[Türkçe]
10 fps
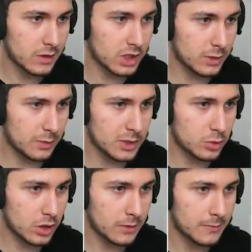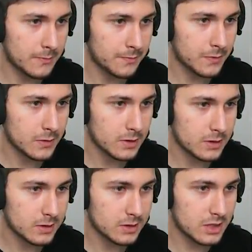Savaşabilir miyiz burada?
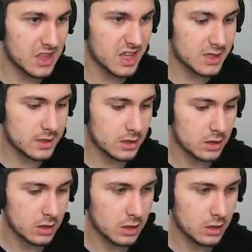Deneriz.